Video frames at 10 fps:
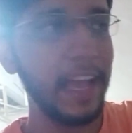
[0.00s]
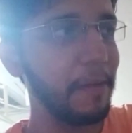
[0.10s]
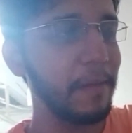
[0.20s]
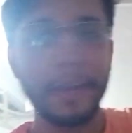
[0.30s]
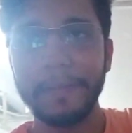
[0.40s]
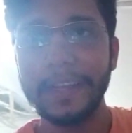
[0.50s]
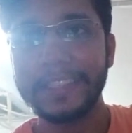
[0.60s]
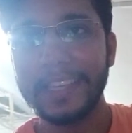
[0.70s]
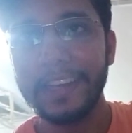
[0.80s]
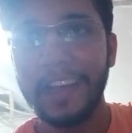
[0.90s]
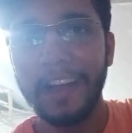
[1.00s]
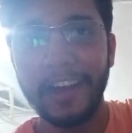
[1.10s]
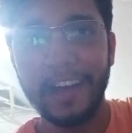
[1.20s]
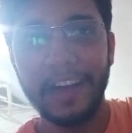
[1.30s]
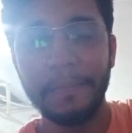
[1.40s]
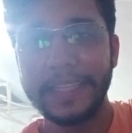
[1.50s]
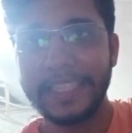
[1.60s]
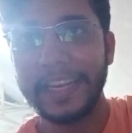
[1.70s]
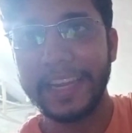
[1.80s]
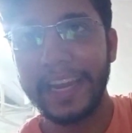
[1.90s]
है हमारे पास ये आ,
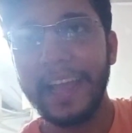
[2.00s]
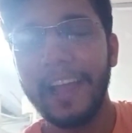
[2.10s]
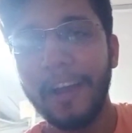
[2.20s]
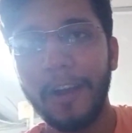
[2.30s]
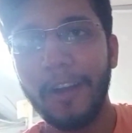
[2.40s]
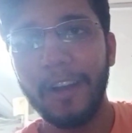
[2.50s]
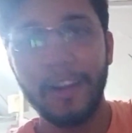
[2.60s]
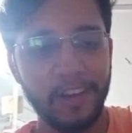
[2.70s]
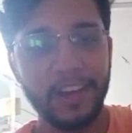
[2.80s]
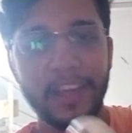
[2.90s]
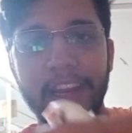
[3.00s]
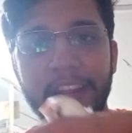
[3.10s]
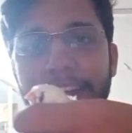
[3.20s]
बच्चा निकला है और